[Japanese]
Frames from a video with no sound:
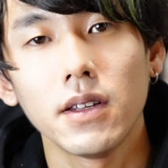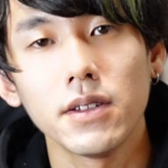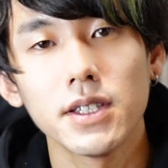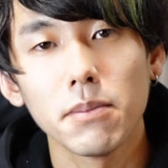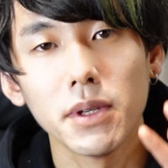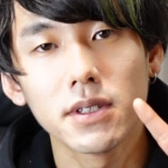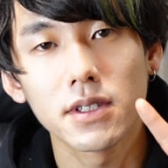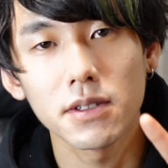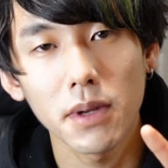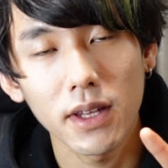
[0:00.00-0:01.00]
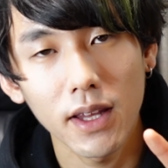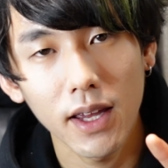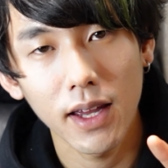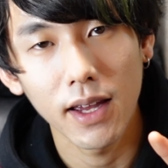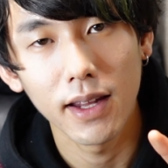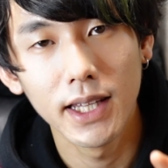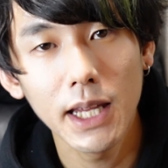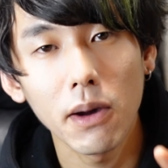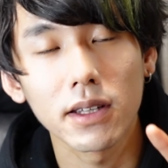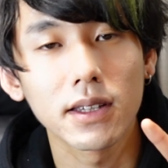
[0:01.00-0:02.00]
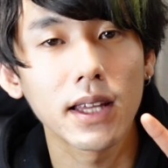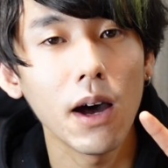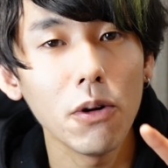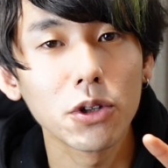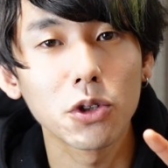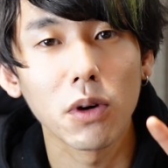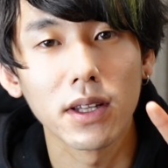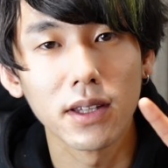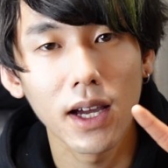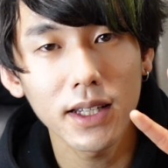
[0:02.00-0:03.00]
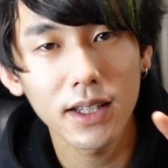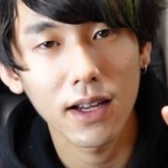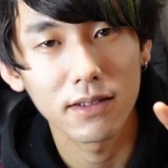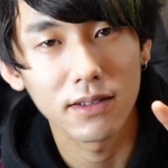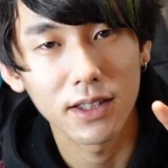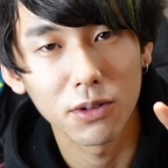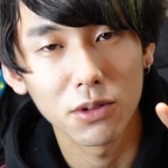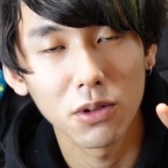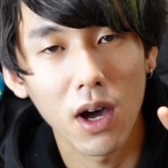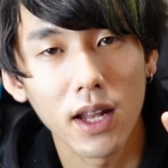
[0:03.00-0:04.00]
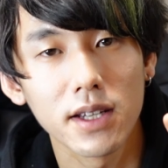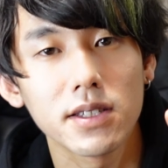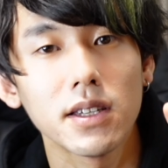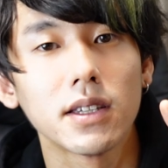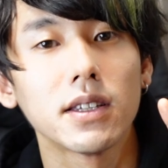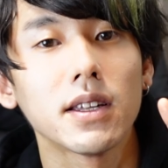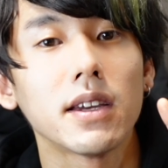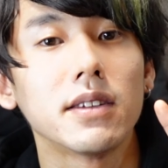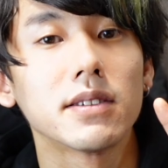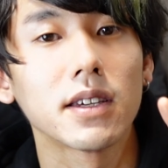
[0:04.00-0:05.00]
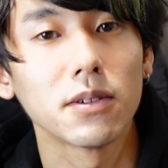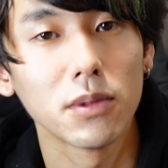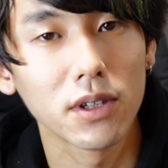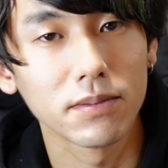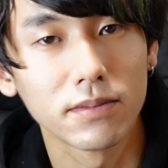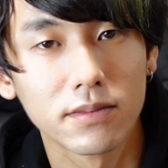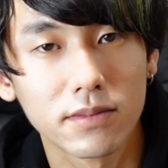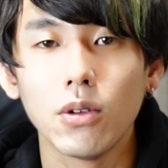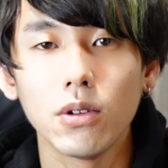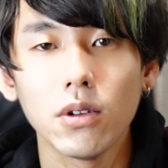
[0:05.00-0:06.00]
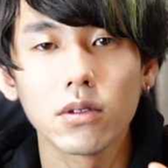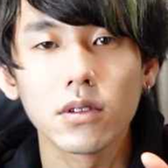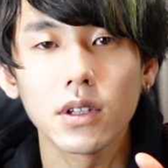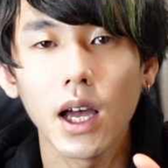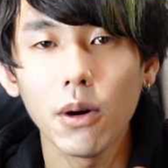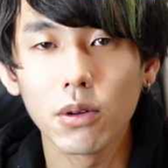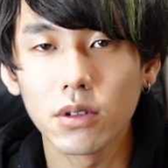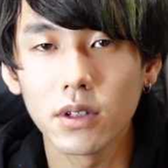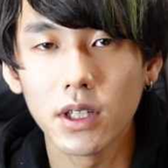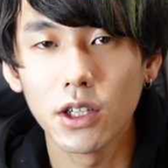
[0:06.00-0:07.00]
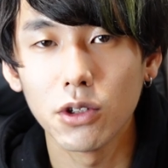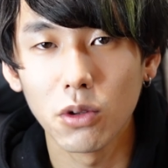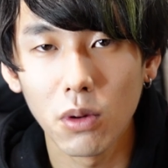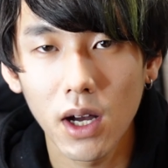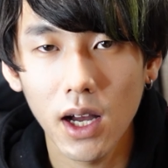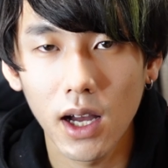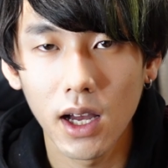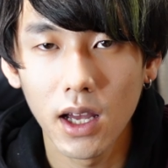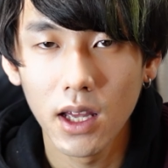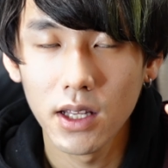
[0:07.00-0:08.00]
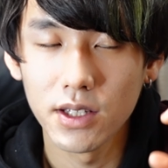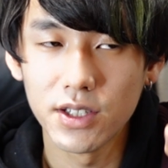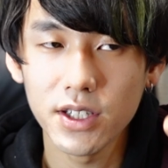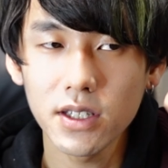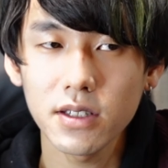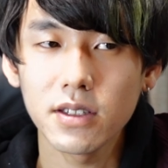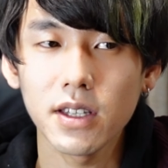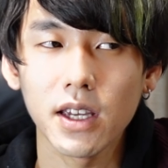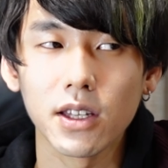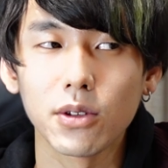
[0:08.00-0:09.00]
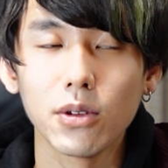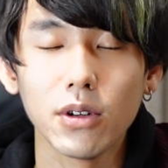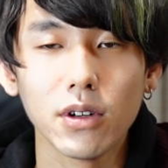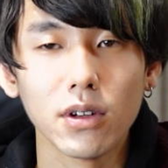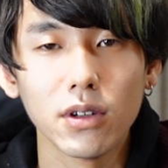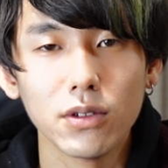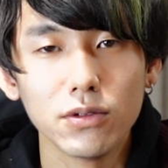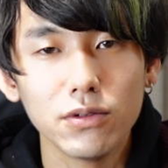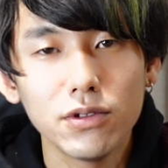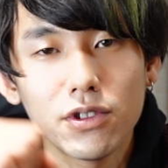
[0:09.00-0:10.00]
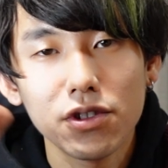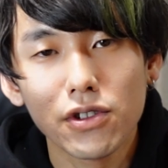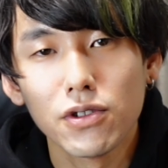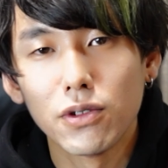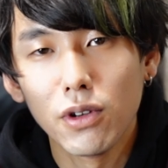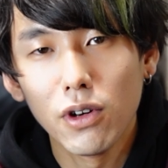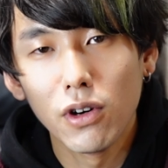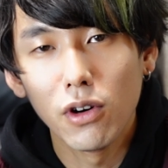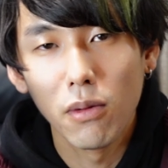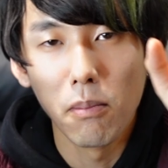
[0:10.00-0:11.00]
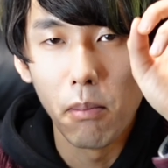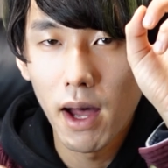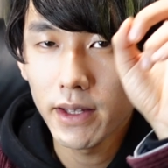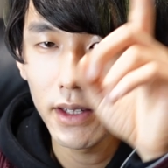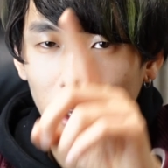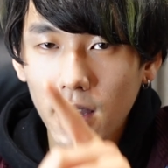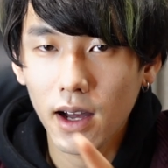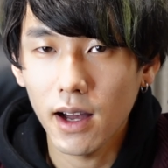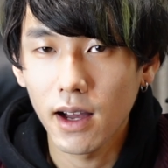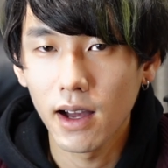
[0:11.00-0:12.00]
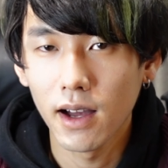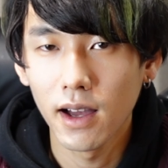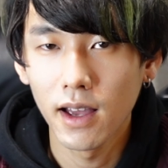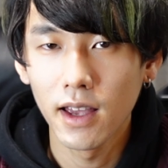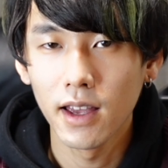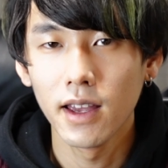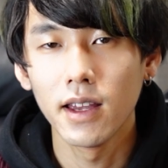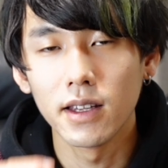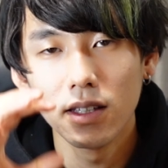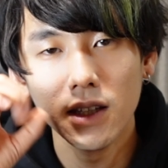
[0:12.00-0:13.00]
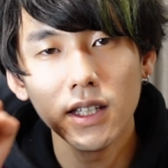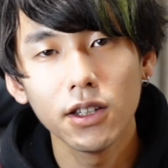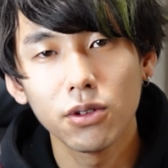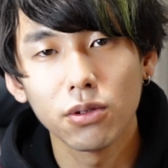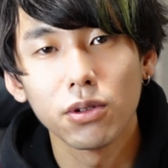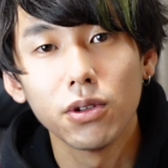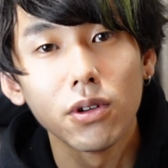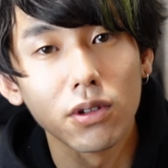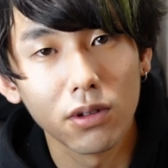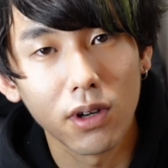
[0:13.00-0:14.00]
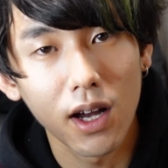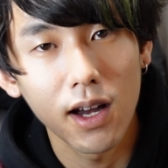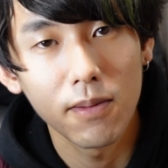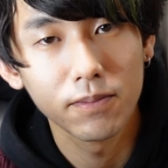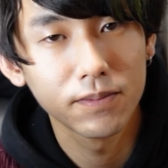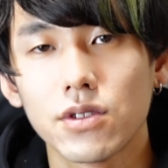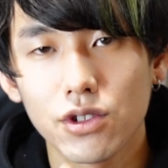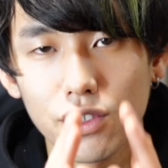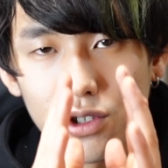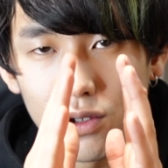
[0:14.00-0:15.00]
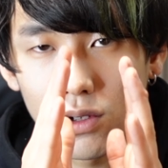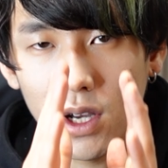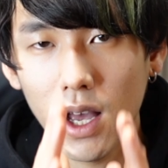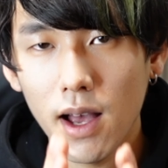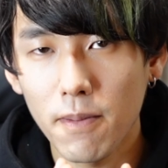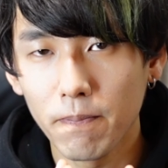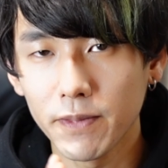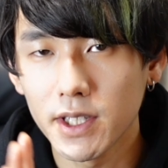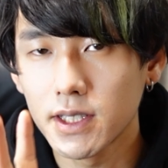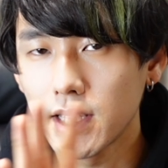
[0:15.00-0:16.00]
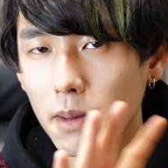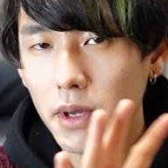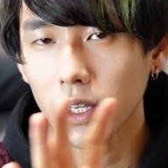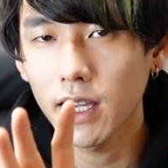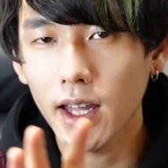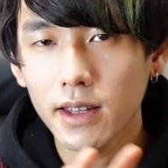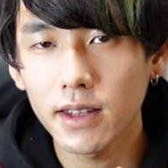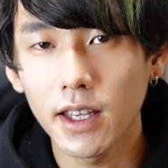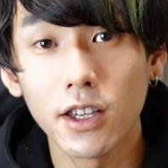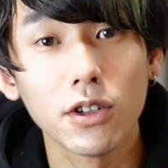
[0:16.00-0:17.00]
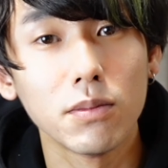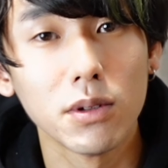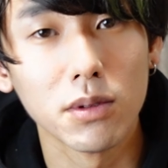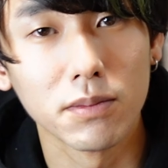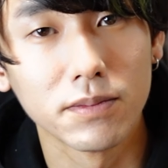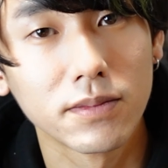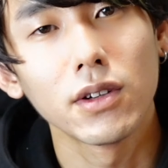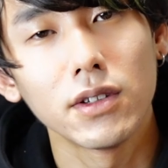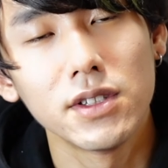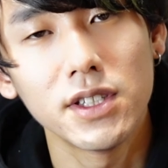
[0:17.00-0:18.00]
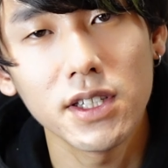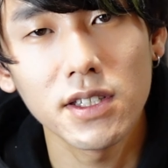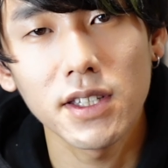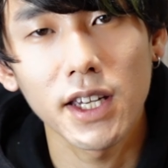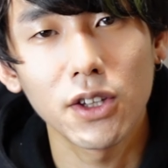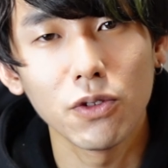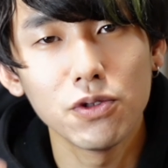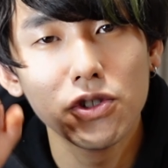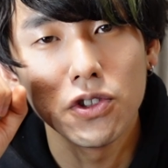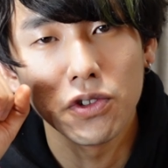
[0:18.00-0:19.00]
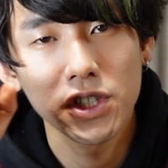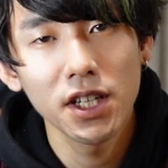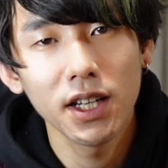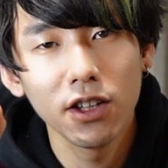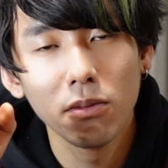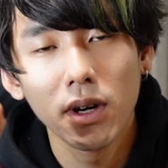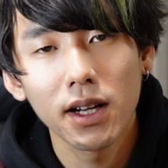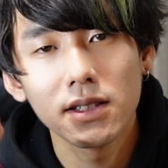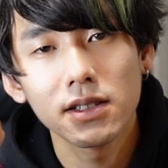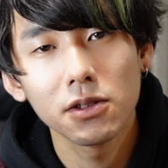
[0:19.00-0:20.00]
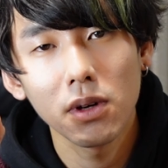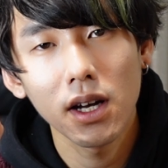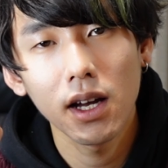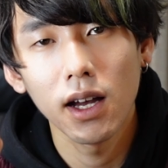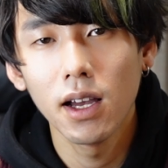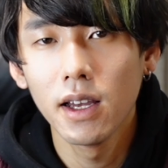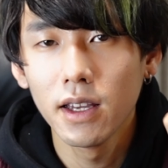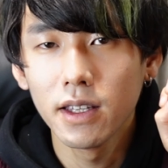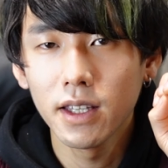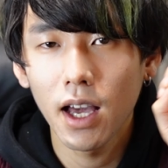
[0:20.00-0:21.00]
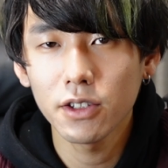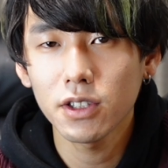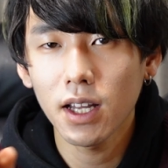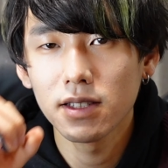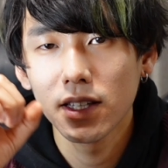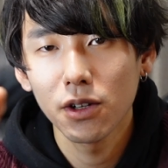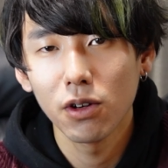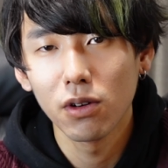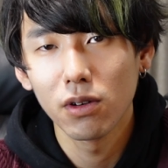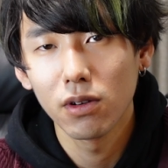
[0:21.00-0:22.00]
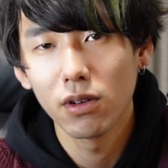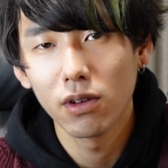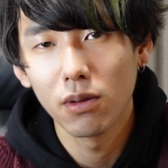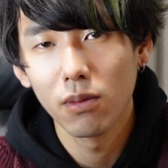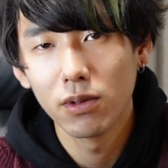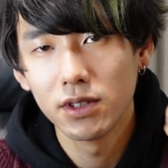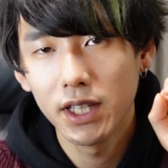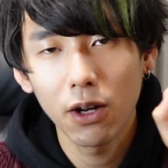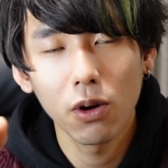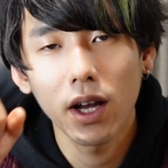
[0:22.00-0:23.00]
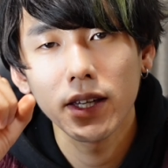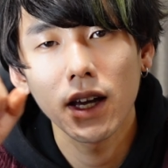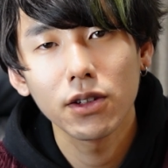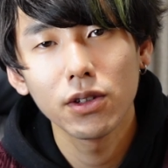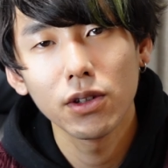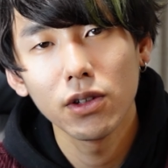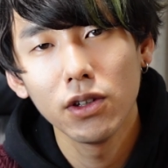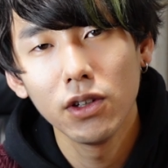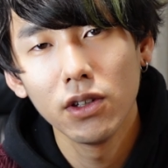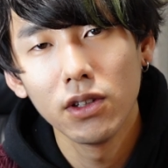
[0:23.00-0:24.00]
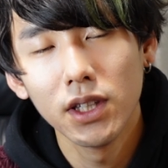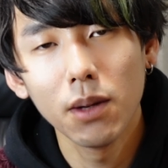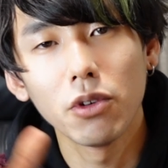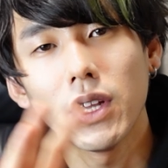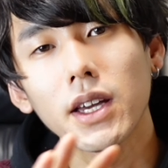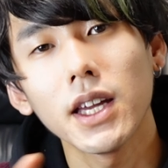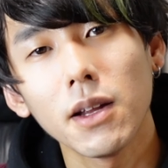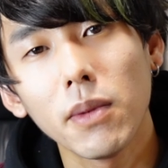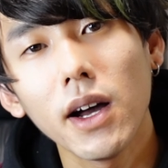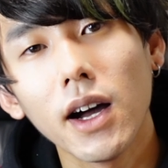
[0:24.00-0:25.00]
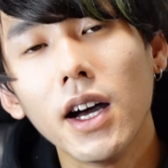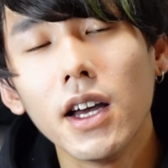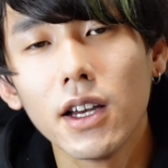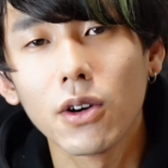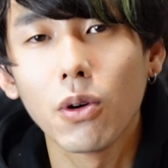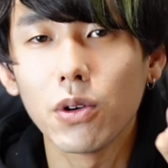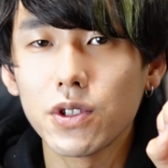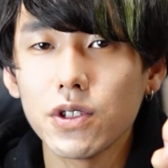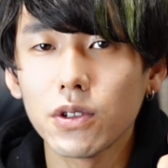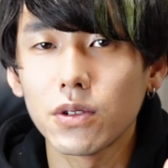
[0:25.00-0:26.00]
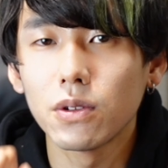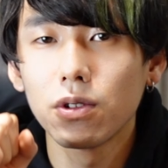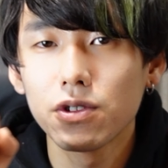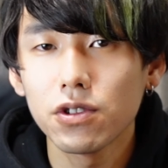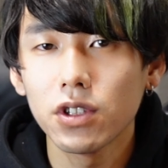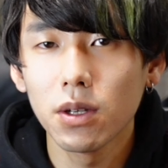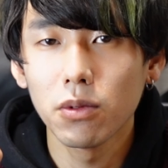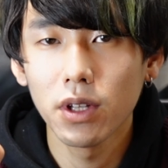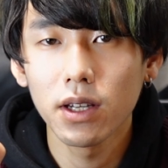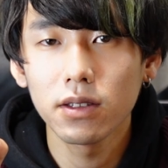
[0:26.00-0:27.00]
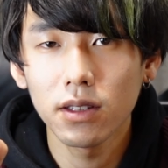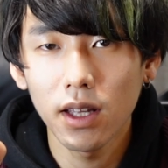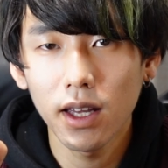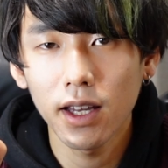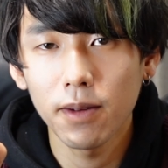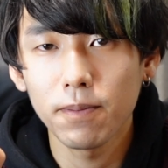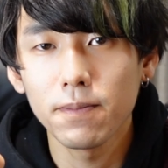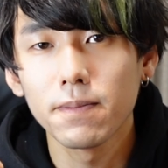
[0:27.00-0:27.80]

じゃあ3つ目で、ではタオとは何かってことを話していきたいんですけども、このタオっていうのは人生と宇宙の真ん中、陰と陽とか中間、せめぎ合っている部分、人生と宇宙の真理のバランスは100か0、0か100でもなければ50と50でもなくて、